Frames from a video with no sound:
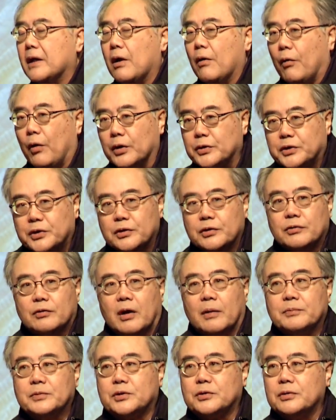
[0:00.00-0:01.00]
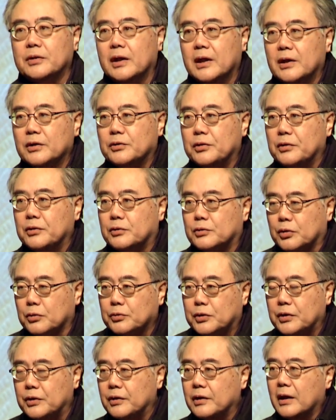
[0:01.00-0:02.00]
或许我们去去出
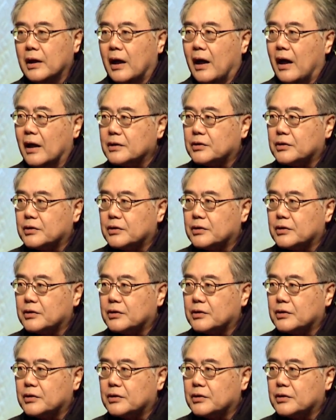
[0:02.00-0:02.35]
去啊，